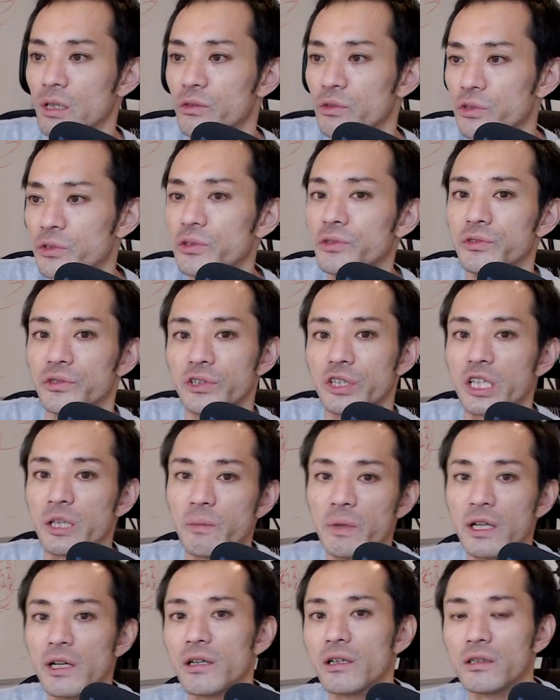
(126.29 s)
ルール
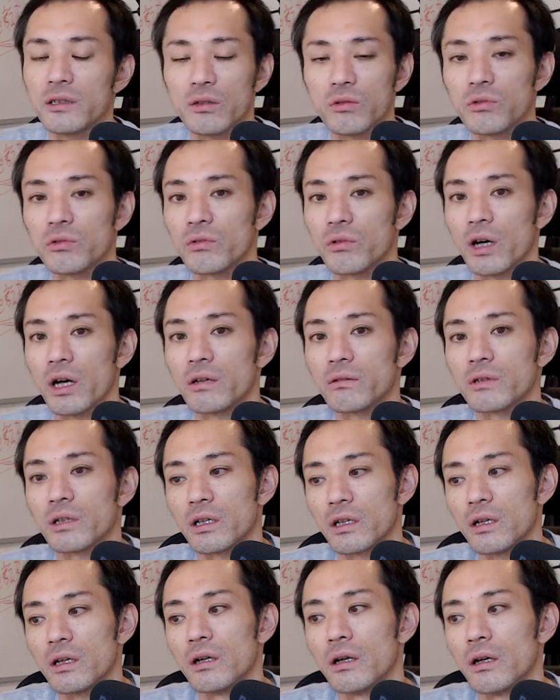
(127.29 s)
決められたことがある
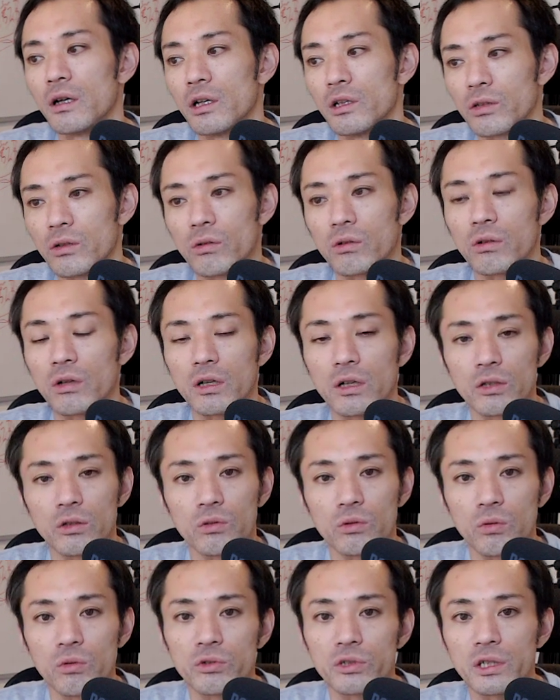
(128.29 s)
から世の中
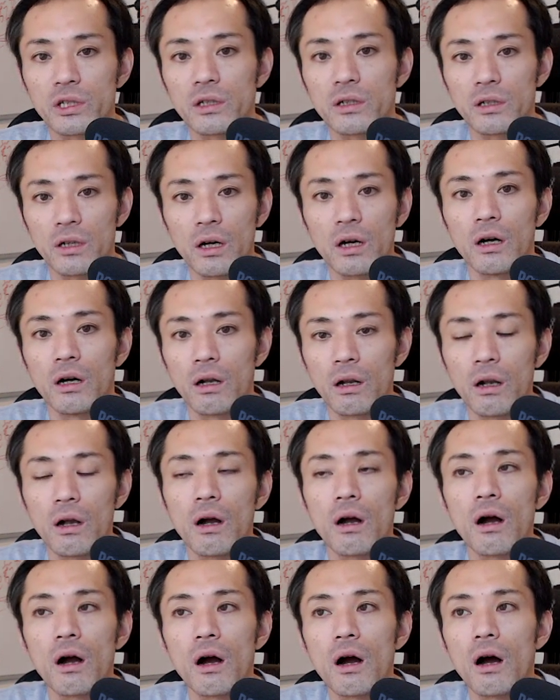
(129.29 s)
の統制が
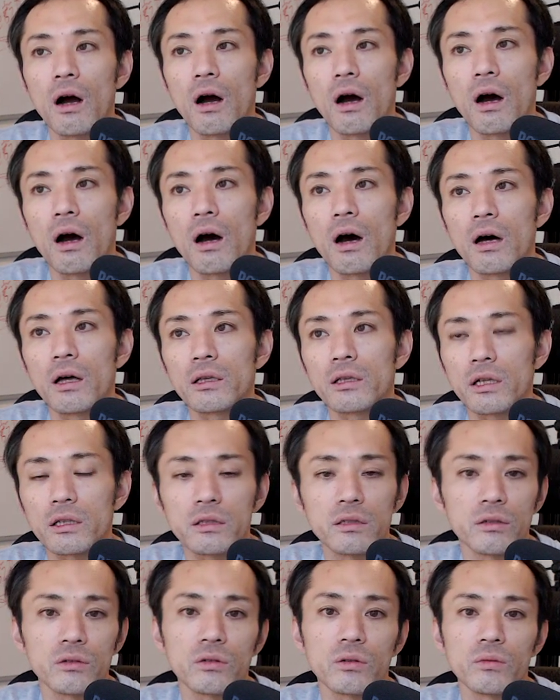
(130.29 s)
あ
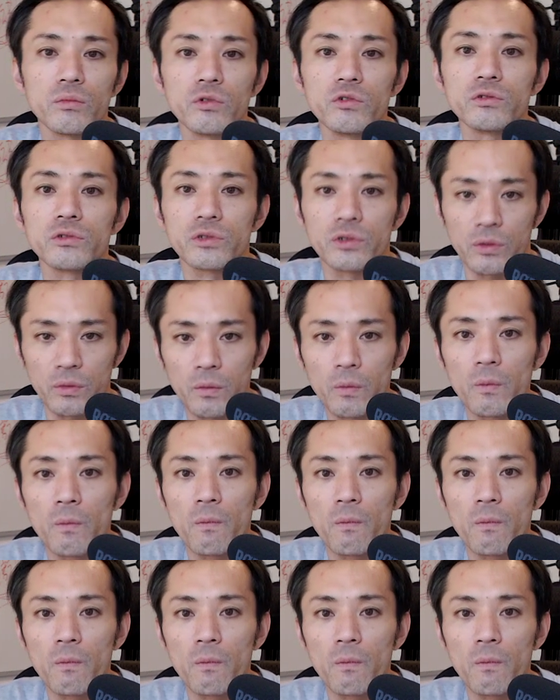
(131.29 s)
なってると思うんですよ。